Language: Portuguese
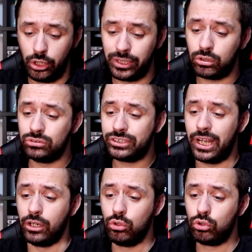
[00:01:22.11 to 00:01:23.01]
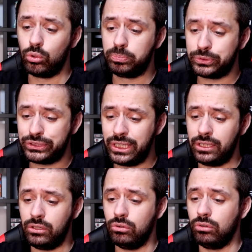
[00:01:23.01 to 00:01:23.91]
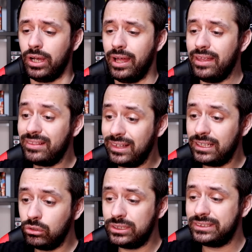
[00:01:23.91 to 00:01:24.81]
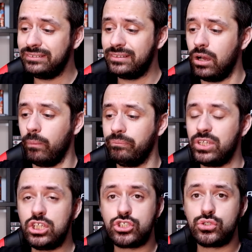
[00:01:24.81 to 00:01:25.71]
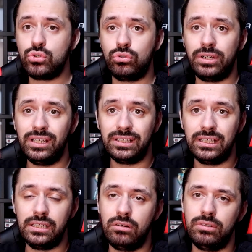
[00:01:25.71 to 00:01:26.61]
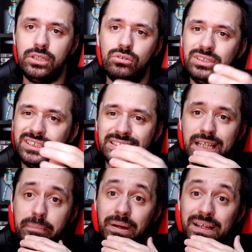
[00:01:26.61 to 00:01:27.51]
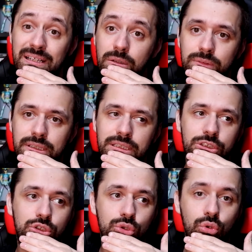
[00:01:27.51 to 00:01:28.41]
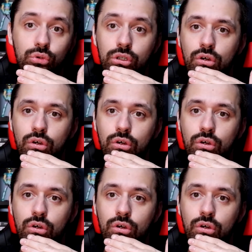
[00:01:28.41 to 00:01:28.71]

Eu encontrei num grupozinho uh, de leilões então este jogo em leilão e eu disse assim, epá, não tenho este jogo,